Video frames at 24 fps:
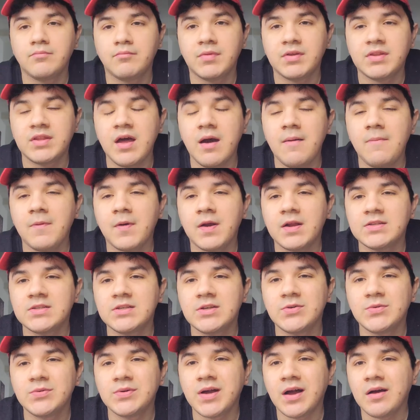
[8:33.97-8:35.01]
Me estaba por
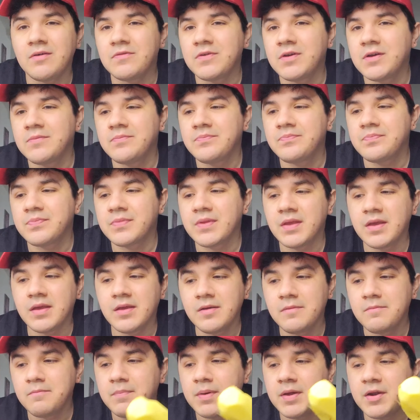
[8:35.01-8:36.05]
hacer un café,
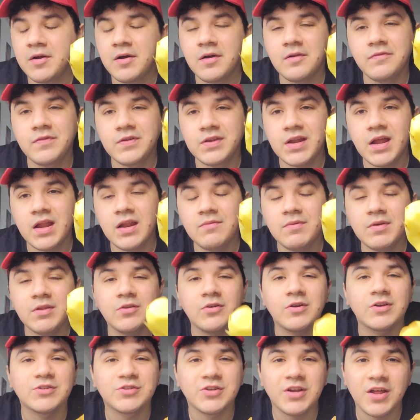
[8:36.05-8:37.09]
pero al final,
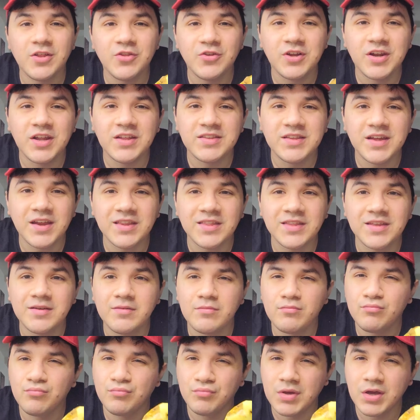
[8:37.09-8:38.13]
viendo que son las 2 de la
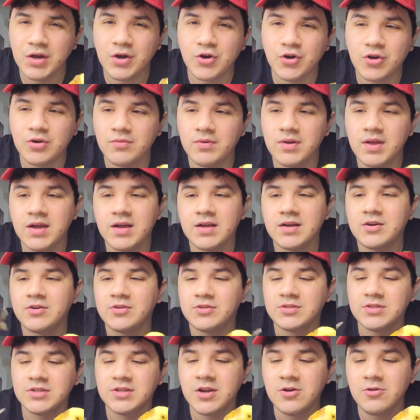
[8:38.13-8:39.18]
tarde, mejor voy a
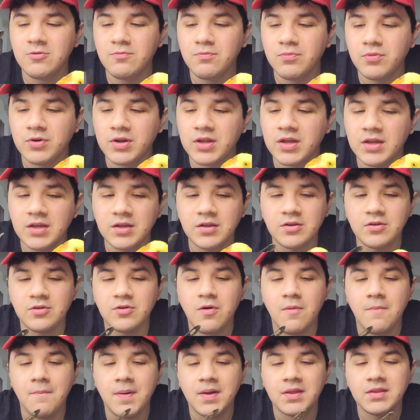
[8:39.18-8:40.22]
cocinar un puré
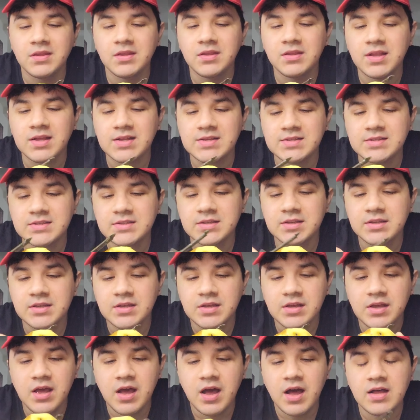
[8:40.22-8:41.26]
con patitas
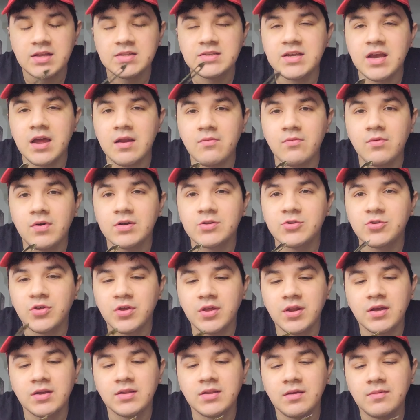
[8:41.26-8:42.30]
hacia almuerzo
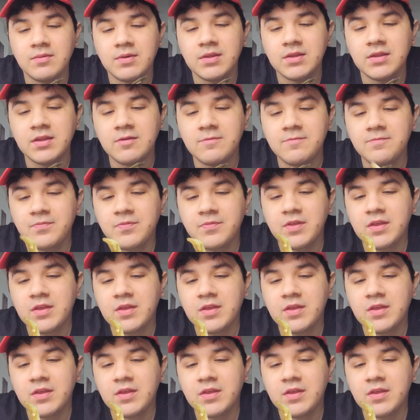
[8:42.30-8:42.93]
directamente.